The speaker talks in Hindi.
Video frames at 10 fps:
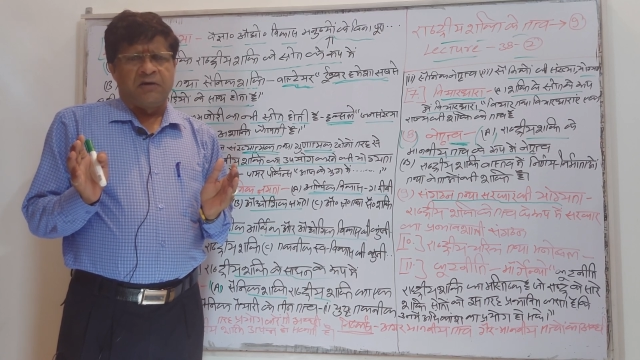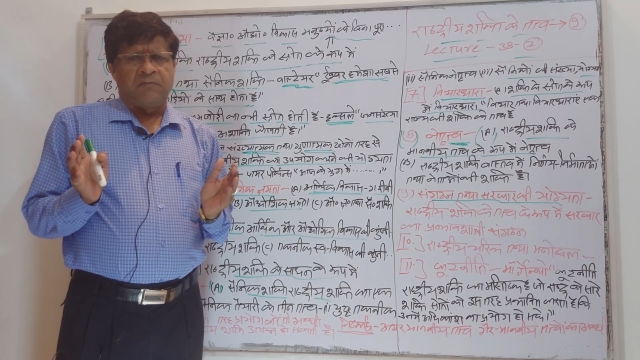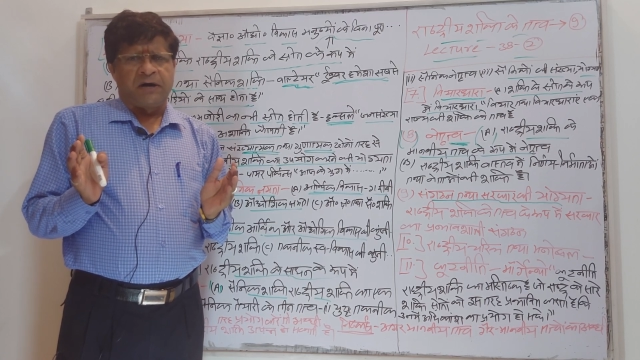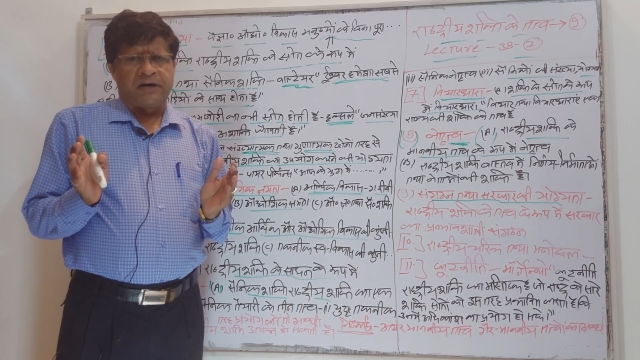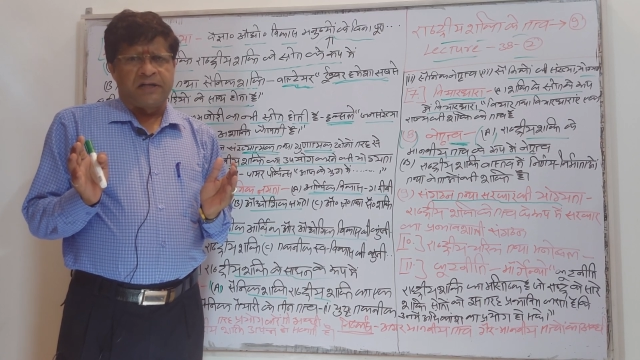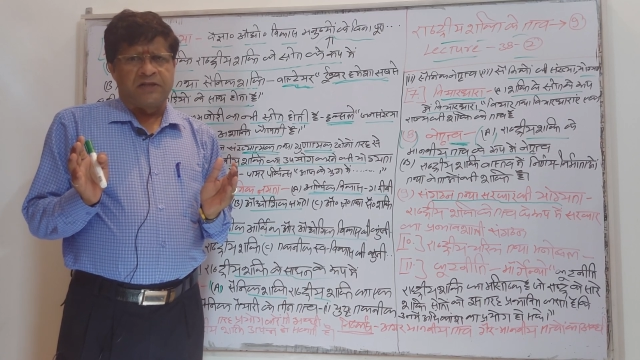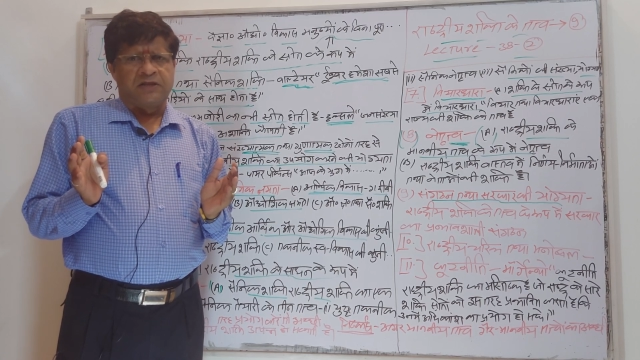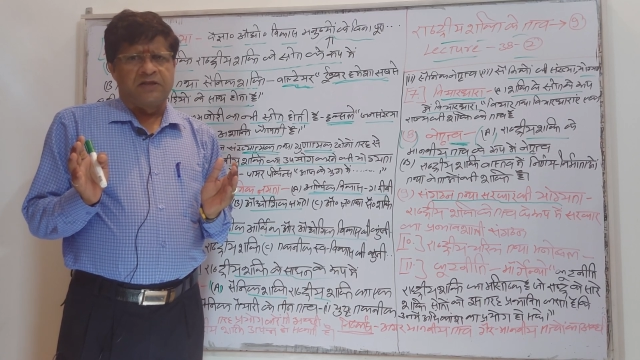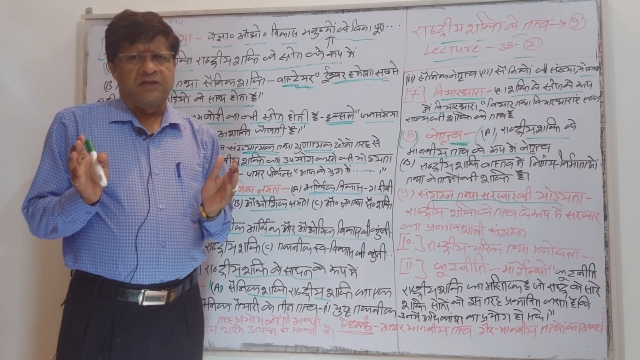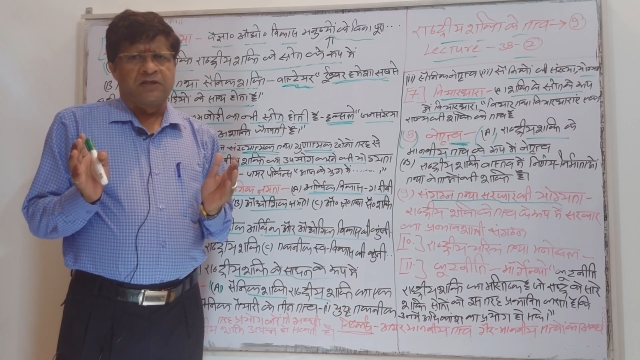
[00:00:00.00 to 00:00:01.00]
भारत
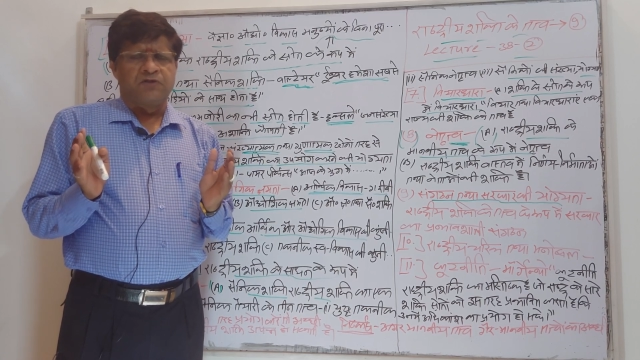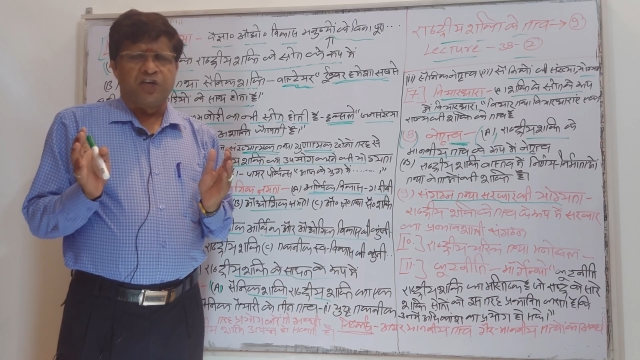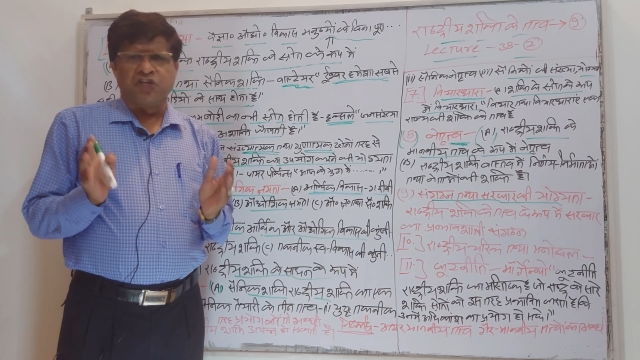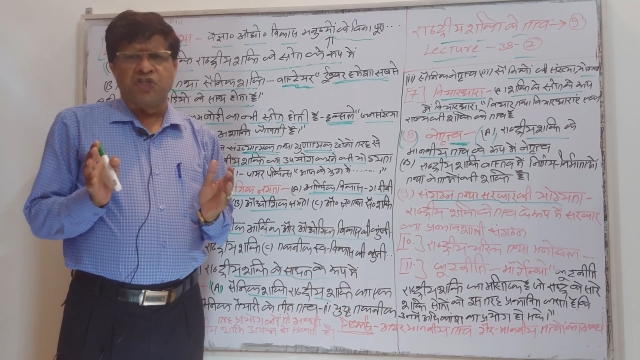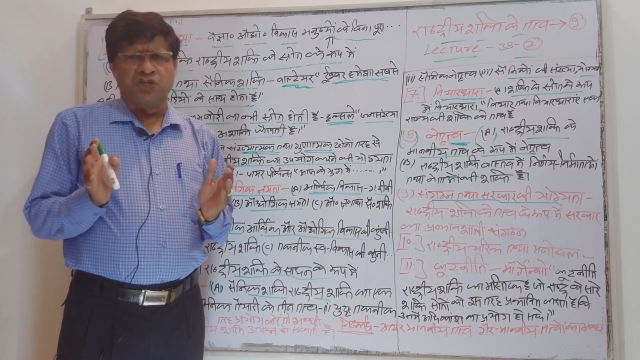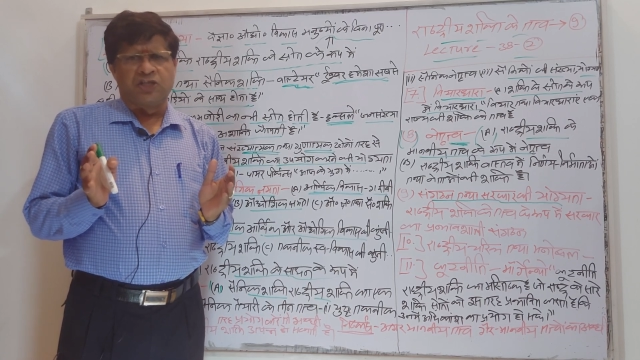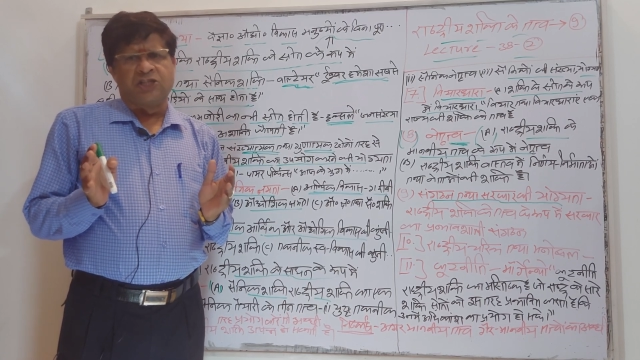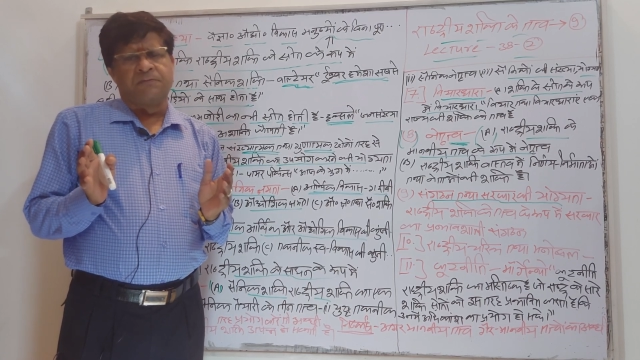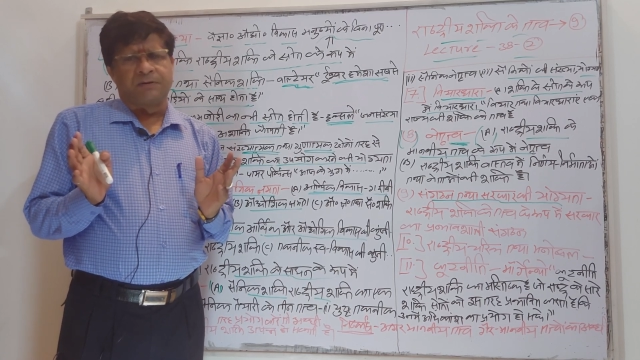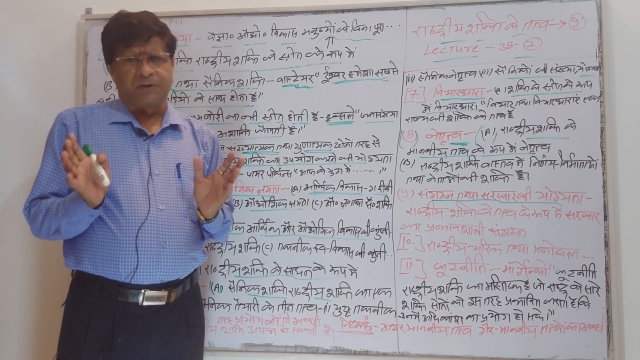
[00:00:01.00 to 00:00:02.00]
की विदेश नीति
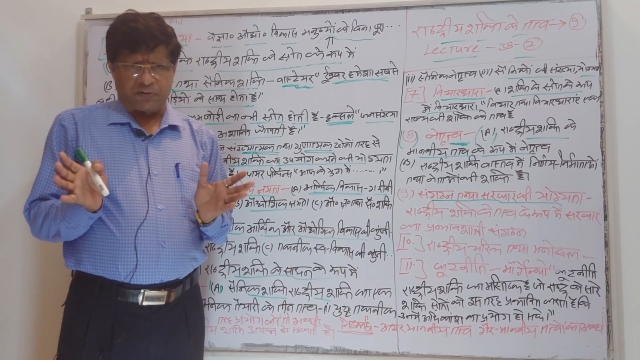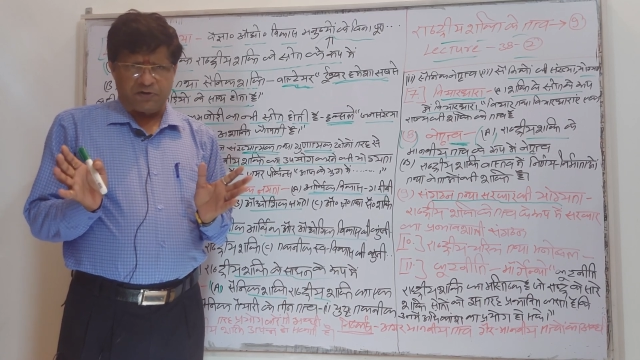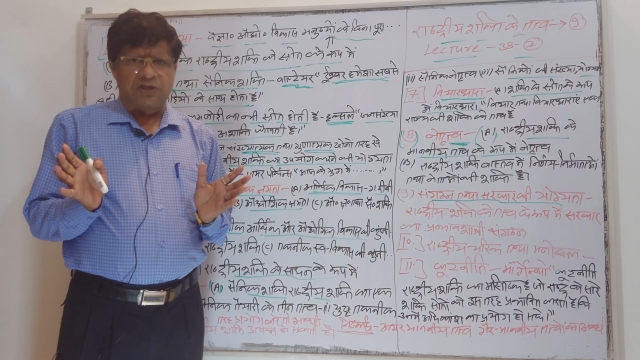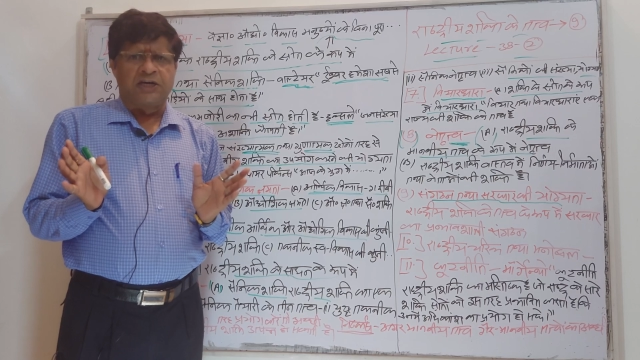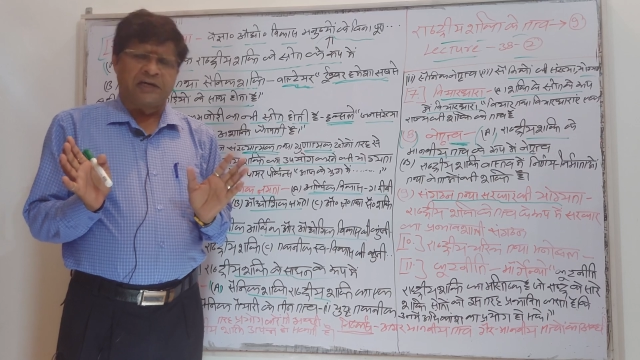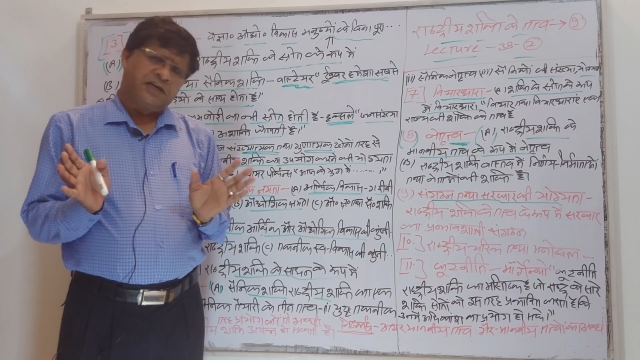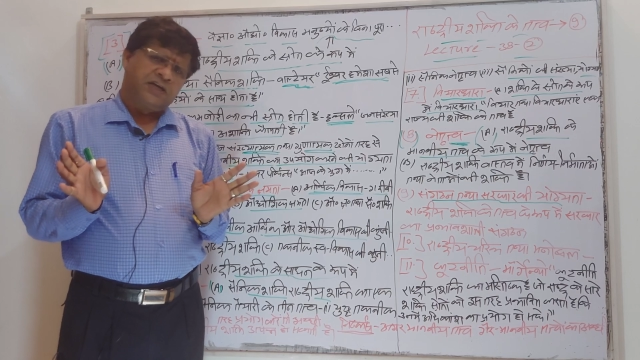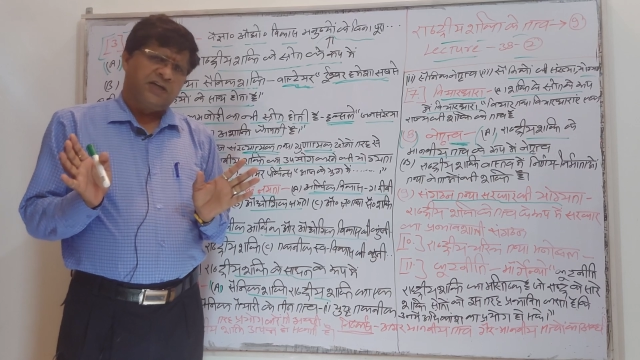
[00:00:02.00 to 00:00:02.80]
से प्रभावित हैं